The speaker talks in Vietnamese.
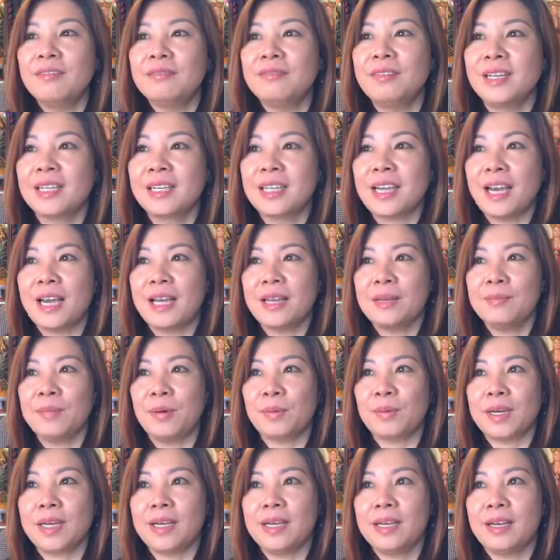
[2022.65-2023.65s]
vân kể
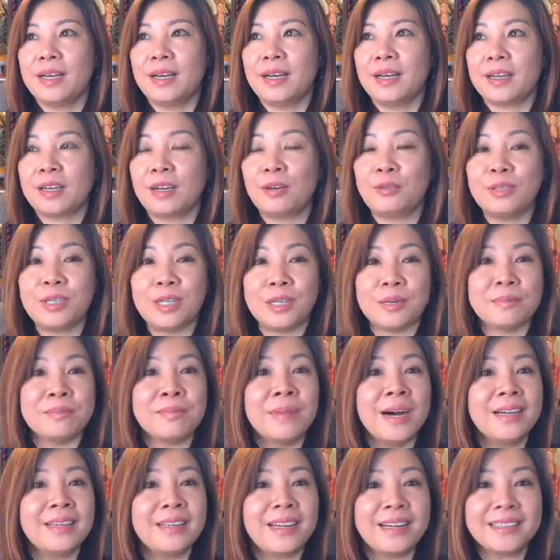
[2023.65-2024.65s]
một cái uh, câu chuyện
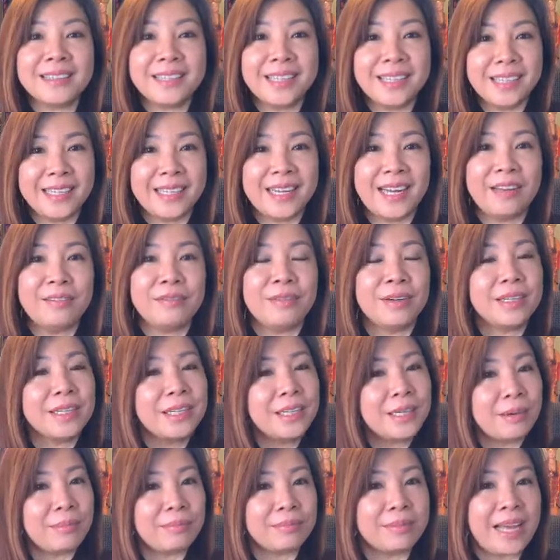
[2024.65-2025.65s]
mới thất thì đây vân
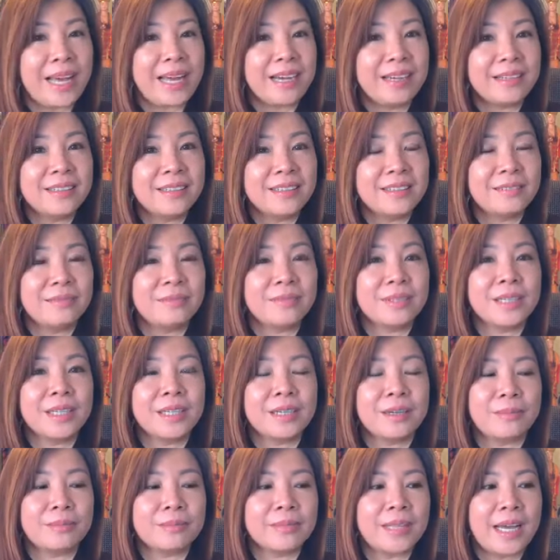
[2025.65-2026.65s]
đi công tác vân
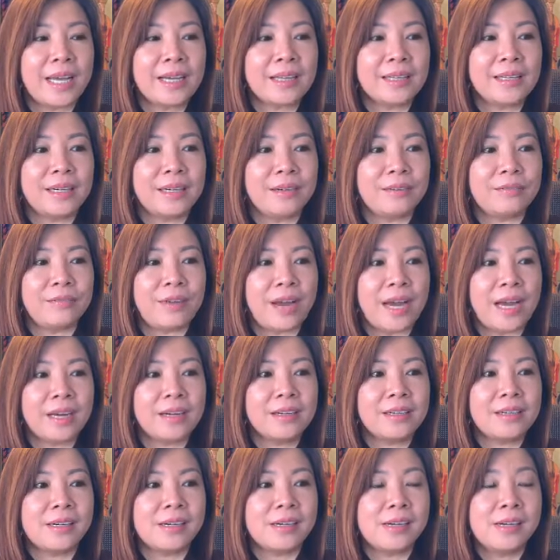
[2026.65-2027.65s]
đi công tác uh,
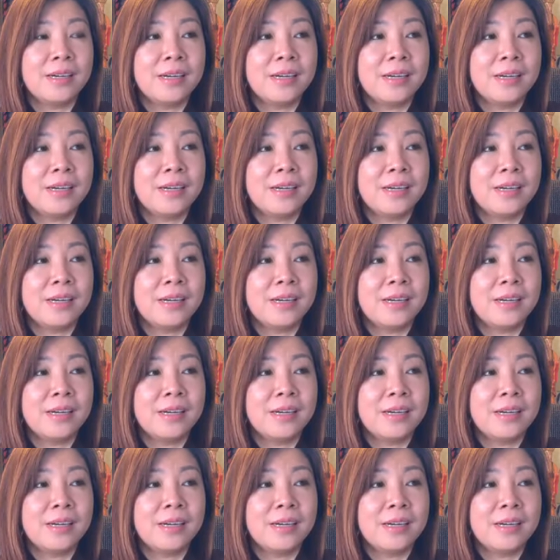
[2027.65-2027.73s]
khoảng